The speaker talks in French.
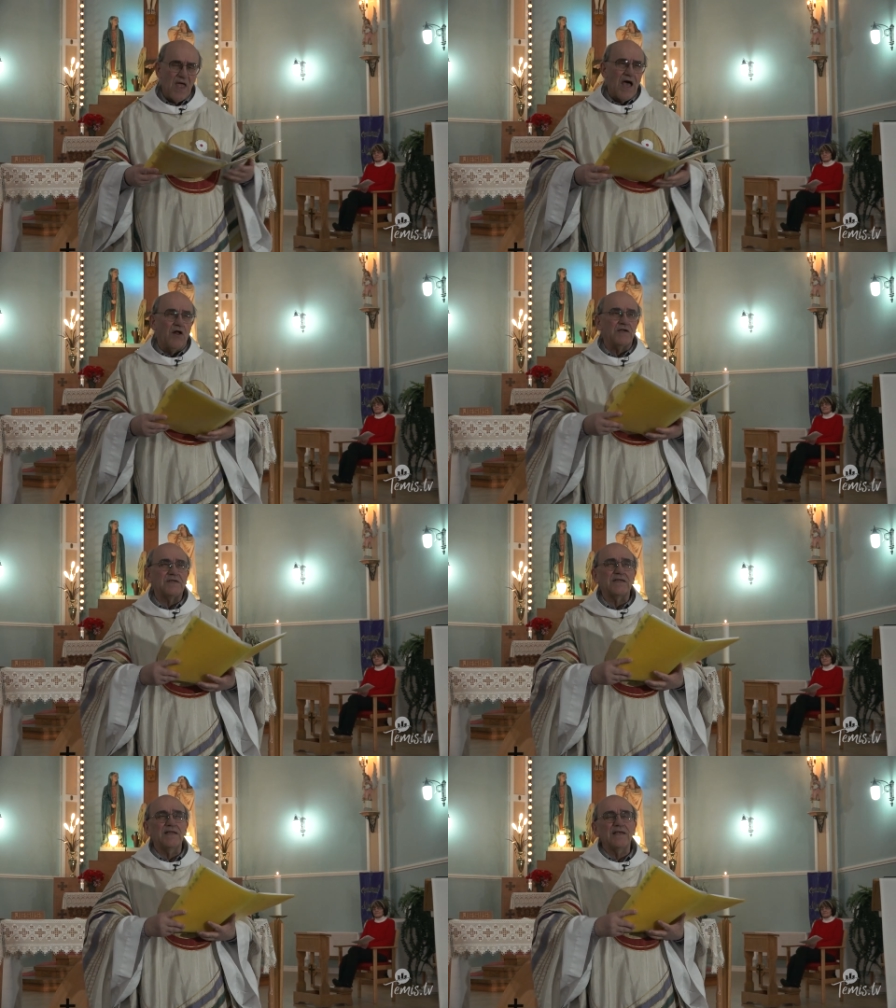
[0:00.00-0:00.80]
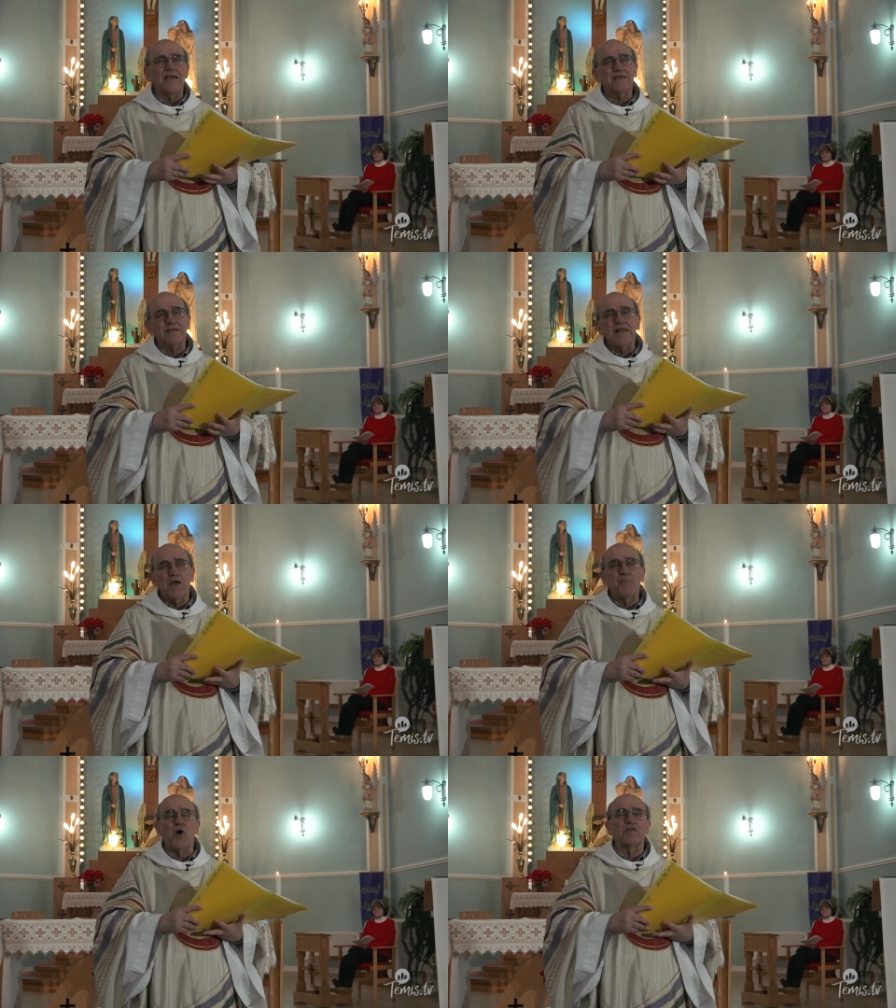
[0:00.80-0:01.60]
Alors, est-il
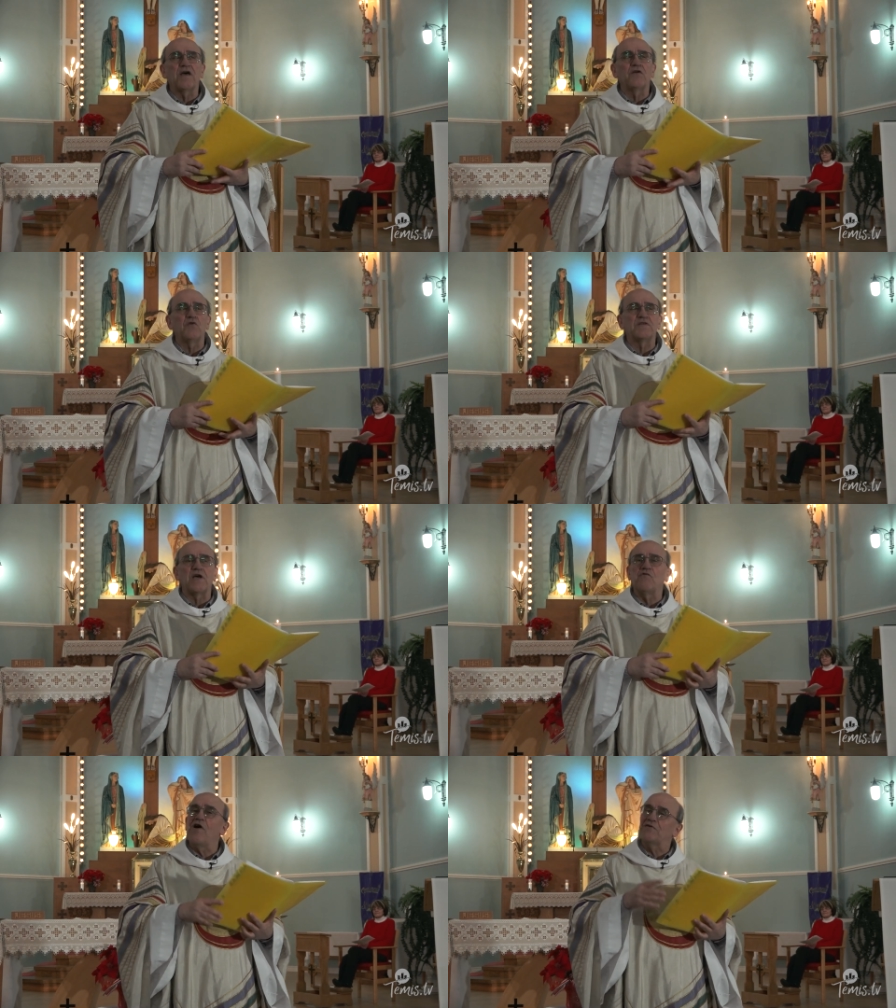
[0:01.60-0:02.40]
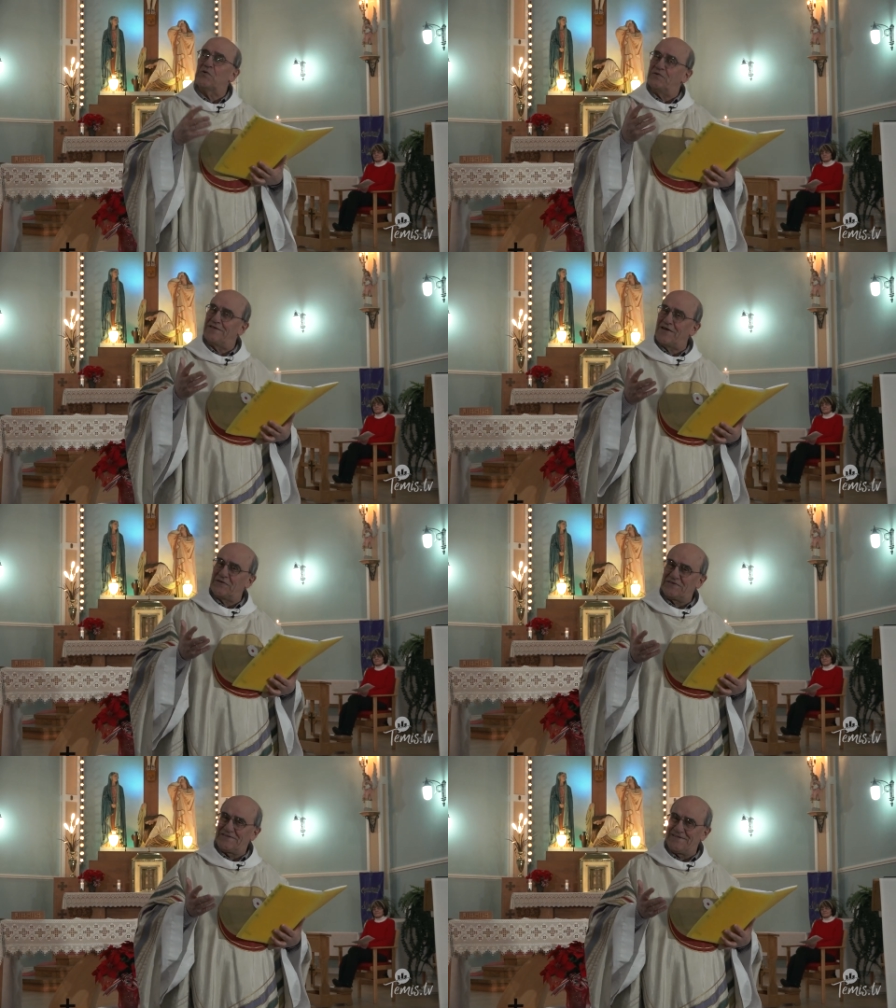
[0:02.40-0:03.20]
important de savoir son
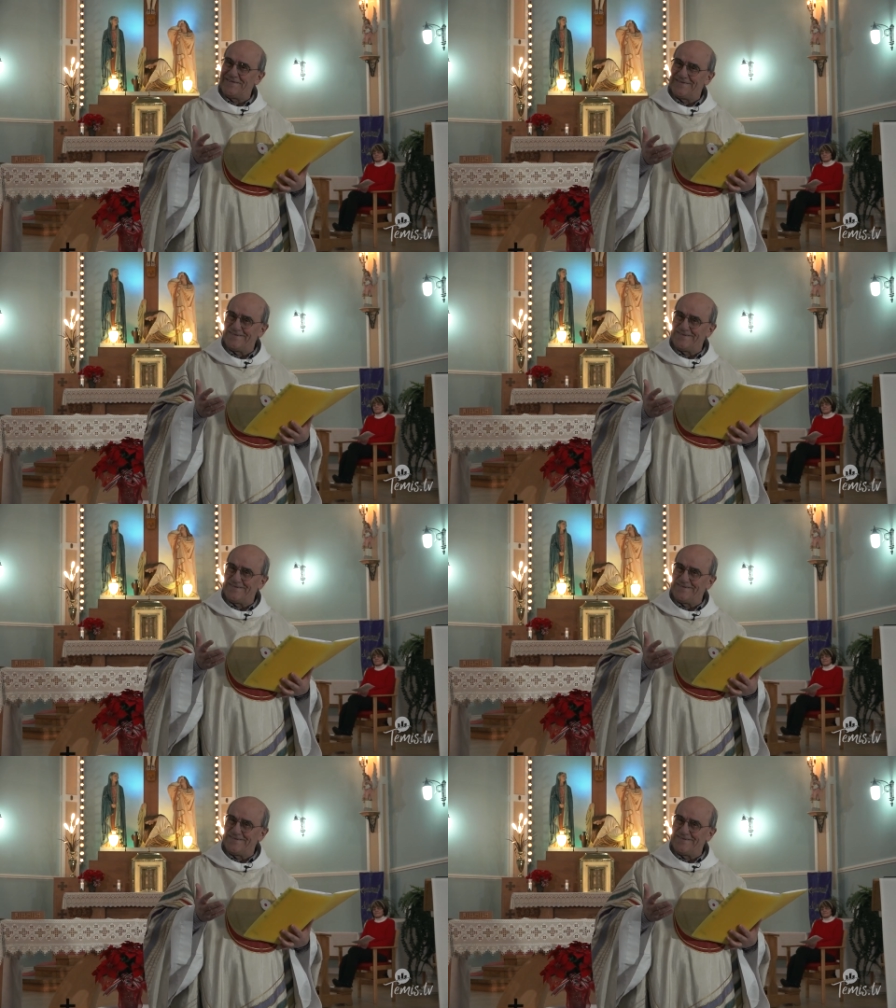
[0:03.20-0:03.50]
identité?